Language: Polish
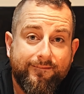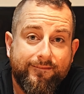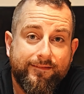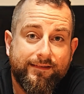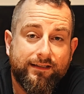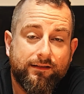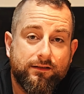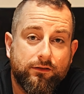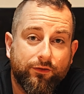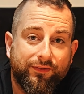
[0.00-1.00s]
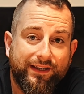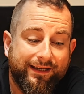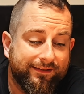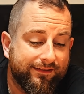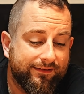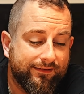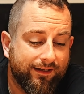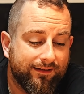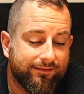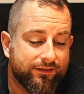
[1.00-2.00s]
Y, nie tylko ten,
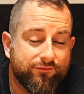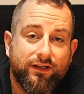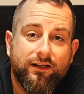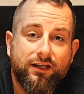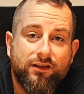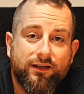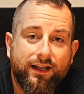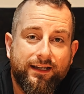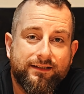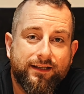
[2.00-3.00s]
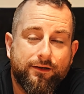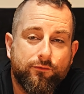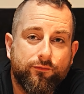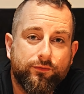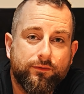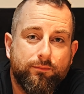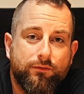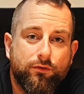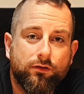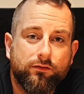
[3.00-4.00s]
ale też wiele innych Acerów y,
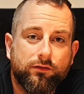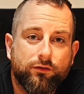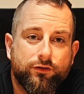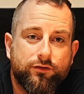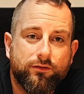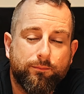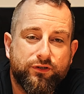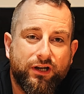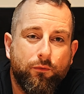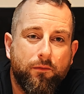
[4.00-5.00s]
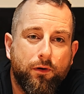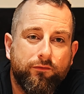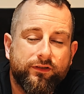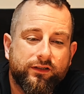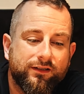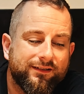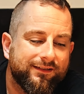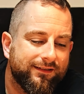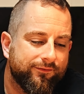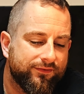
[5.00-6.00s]
było dość przełomowych
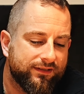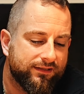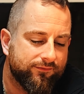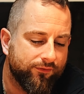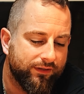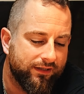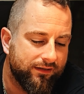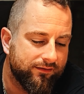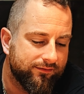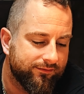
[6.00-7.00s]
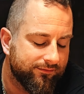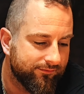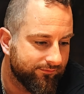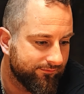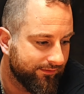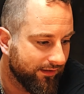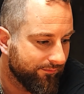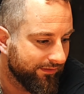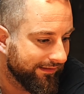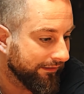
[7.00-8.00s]
y, w swojej
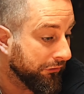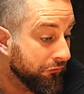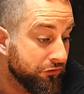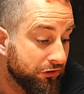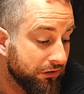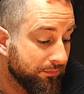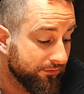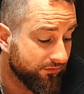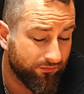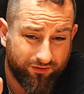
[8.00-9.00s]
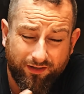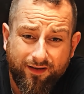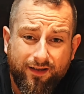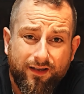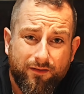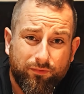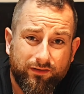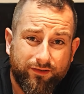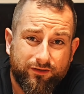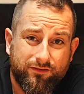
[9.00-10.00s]
jakby taniości i prostocie,
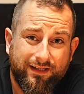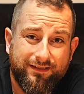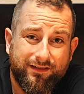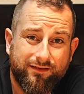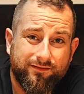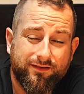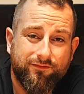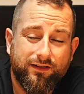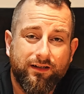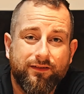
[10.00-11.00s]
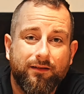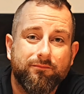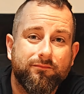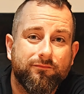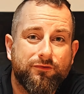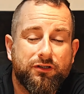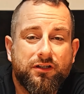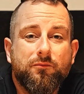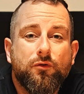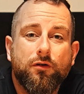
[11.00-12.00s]
ponieważ no Acer zwykle nam
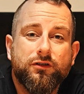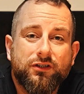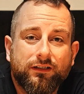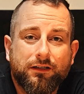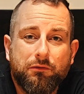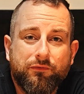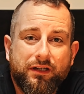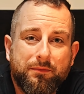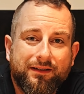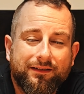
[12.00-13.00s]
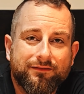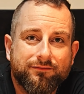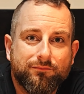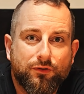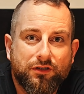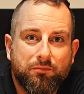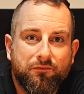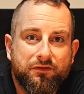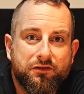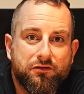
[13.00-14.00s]
wszystkim uchodzi za taką firmę, można
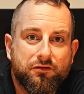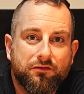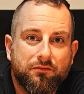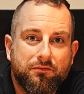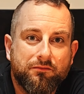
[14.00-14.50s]
powiedzieć,